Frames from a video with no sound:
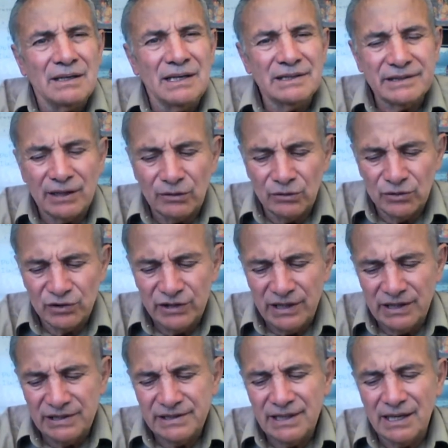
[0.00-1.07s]
y esta
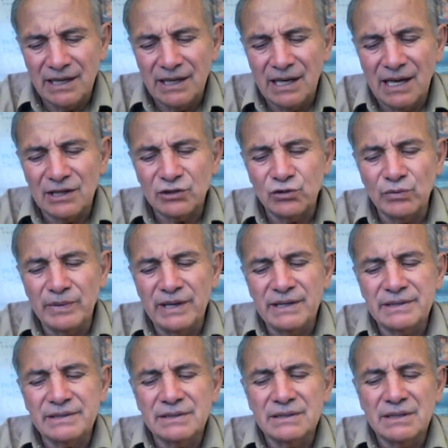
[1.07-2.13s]
conciencia a su
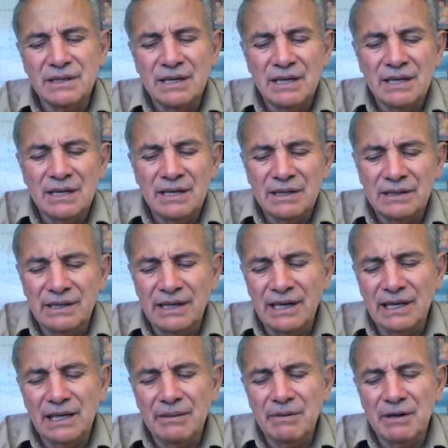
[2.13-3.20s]
vez
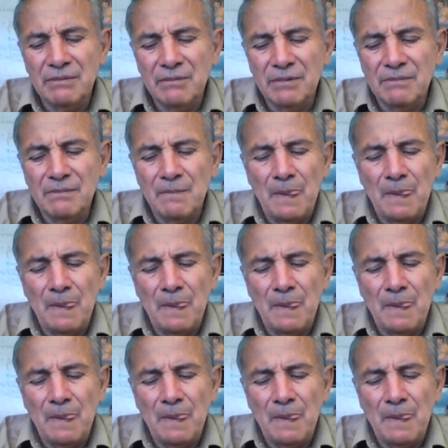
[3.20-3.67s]
tiene que ver